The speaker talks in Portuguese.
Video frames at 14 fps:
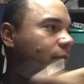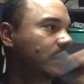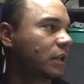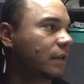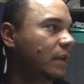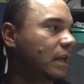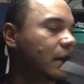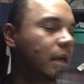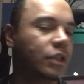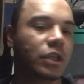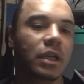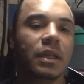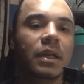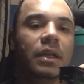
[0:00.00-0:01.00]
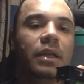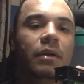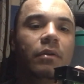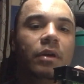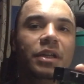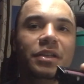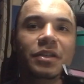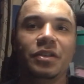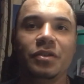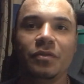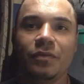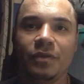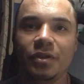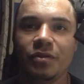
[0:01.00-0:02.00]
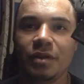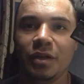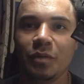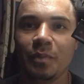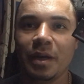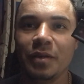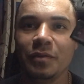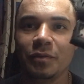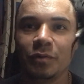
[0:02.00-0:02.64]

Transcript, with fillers: Vou ter que virar a geladeira ali agora e assistir um vídeo aí no pai